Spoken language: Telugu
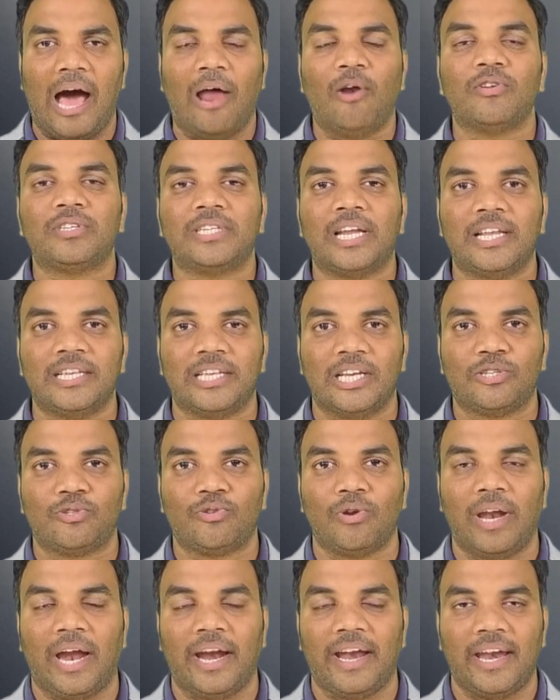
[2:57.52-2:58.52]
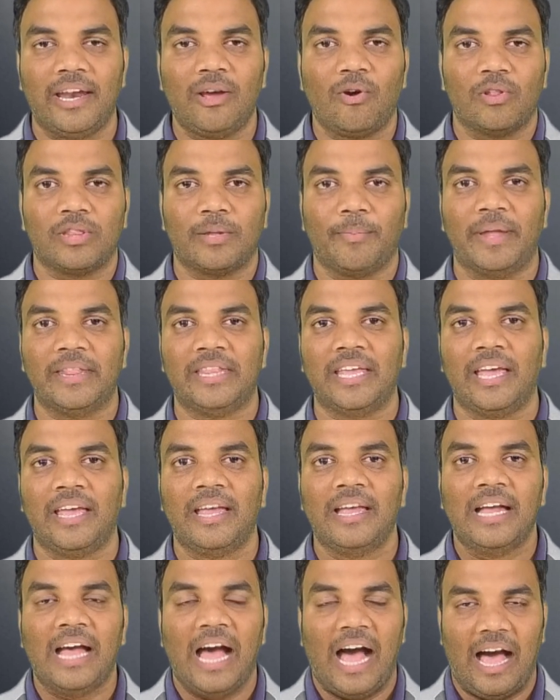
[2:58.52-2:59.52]
ఆలోచన చేస్తున్నాడని కొంతమంది
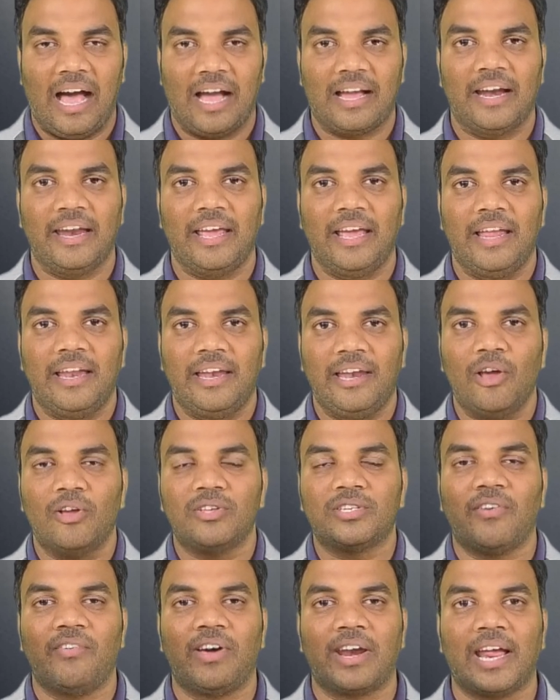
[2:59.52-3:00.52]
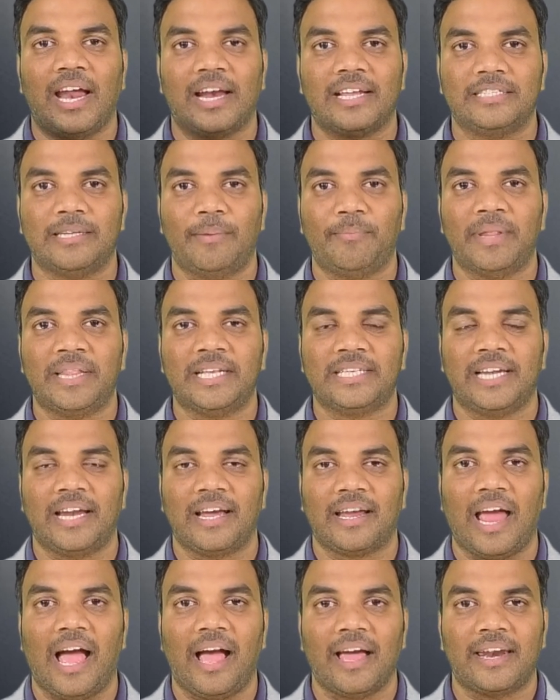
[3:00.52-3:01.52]
అక్కడి నియోజకవర్గానికి
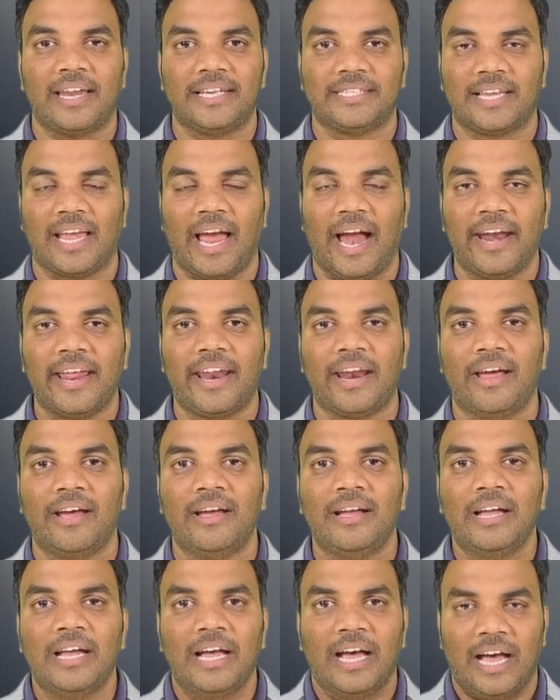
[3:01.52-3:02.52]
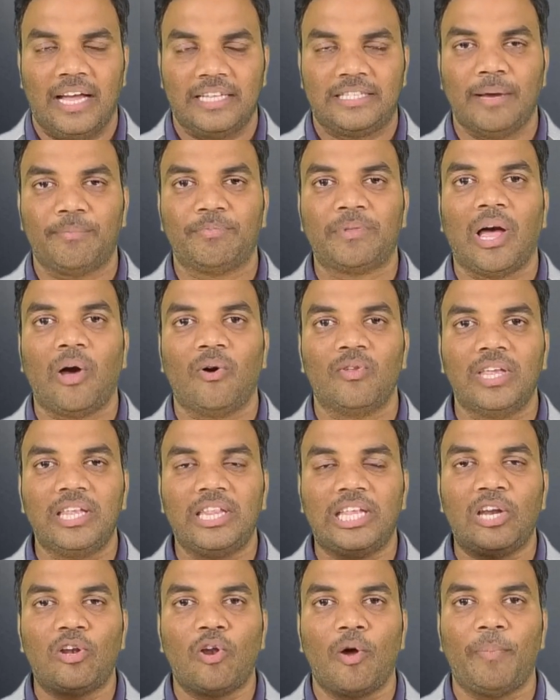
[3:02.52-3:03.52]
సంబంధించిన కాంగ్రెస్ క్యాడర్ చెప్తా
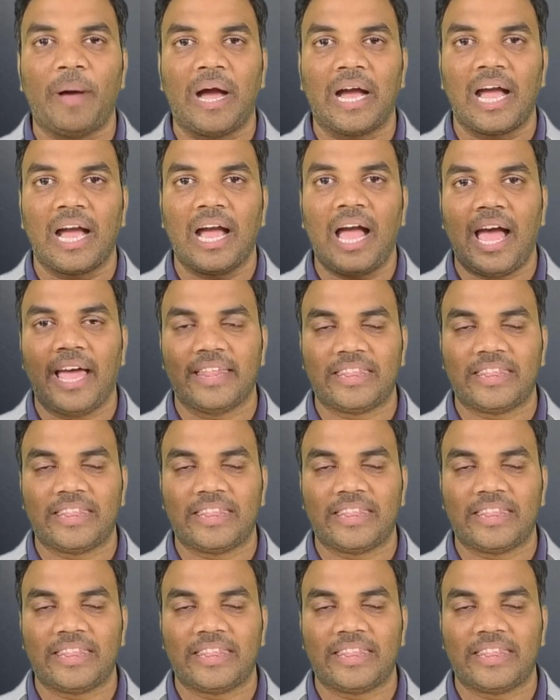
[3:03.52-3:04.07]
ఉంది దీంట్లో భాగంగా